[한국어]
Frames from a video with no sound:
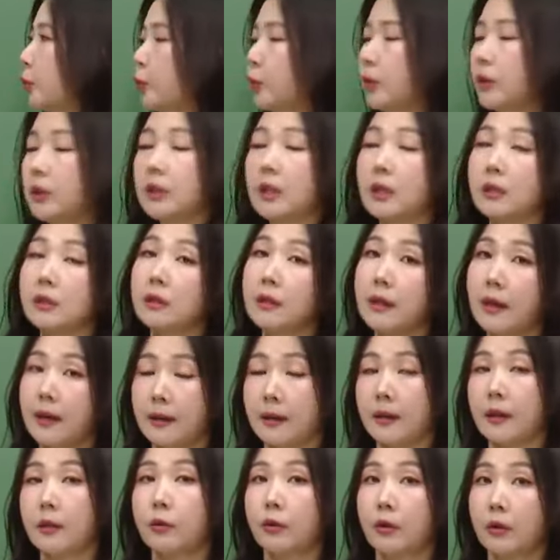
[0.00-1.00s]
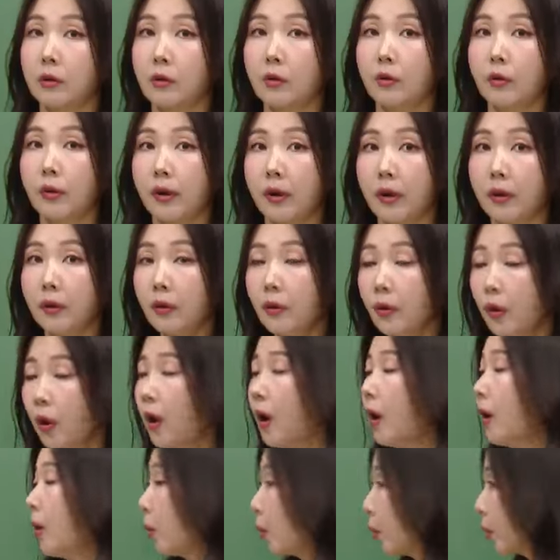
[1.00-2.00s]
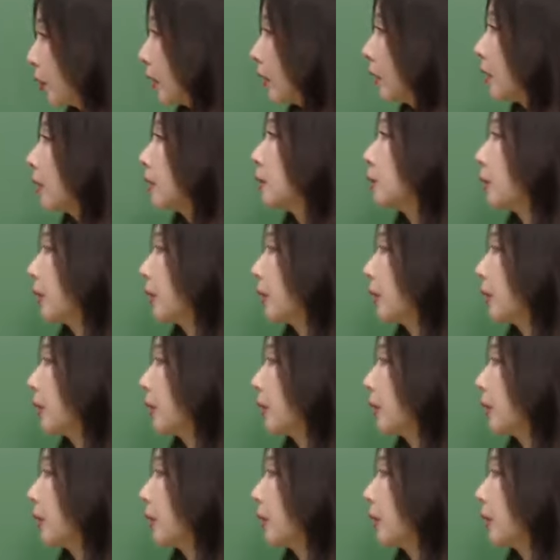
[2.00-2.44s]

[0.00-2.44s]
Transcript: 유인책을 갖게 될 거예요. 거기까지